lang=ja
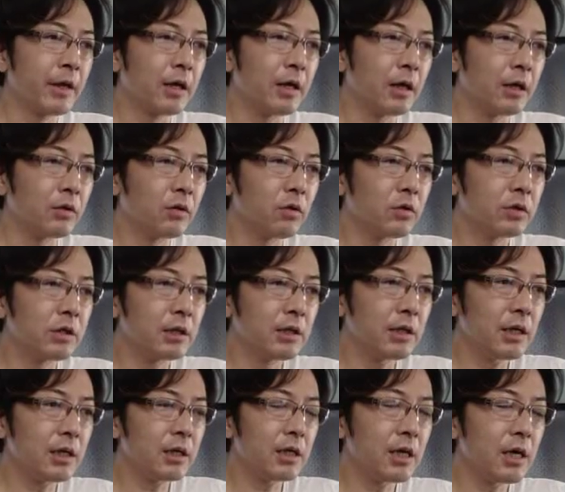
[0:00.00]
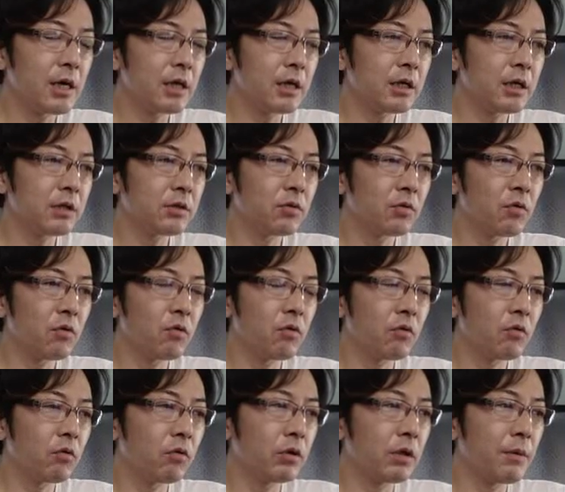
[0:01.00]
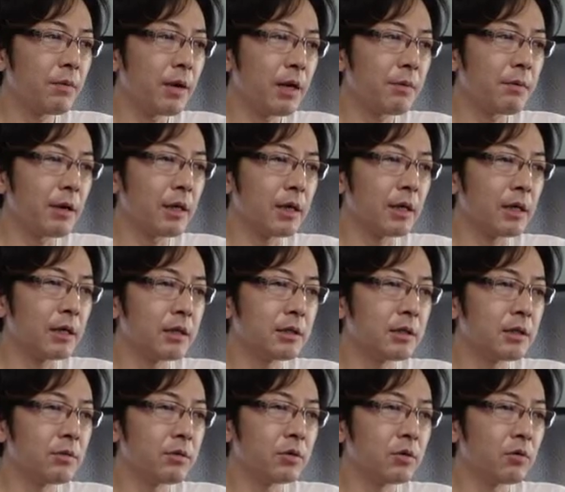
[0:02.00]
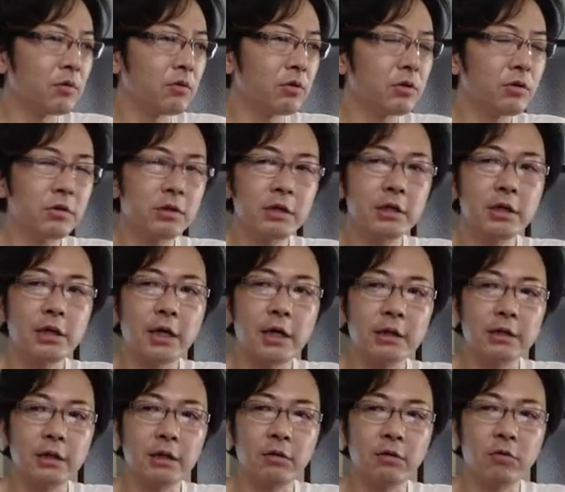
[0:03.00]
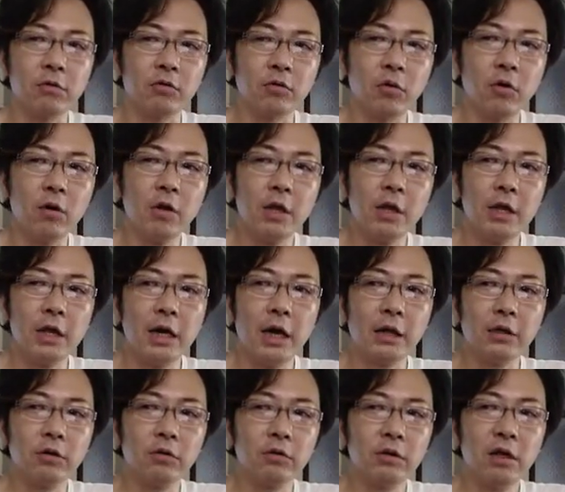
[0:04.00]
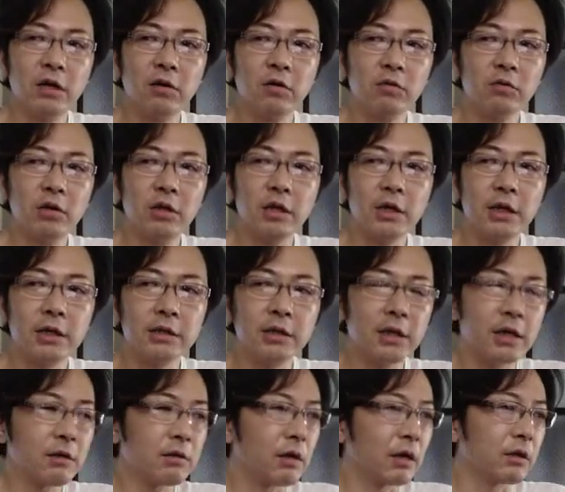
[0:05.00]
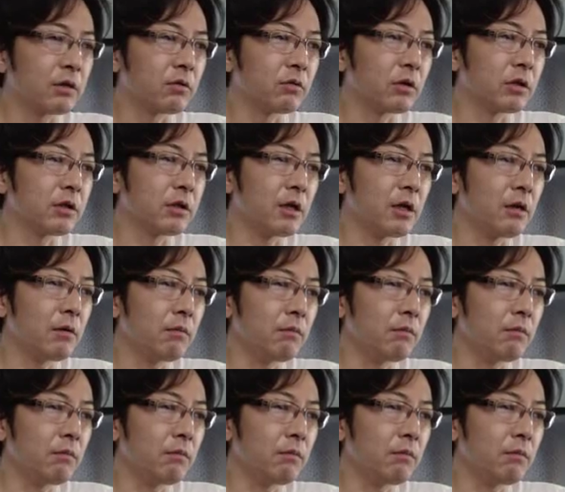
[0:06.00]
あの実際に現役でその方法でわりわりその人自身が稼いでることあと言ってることに一貫性があるかってことですね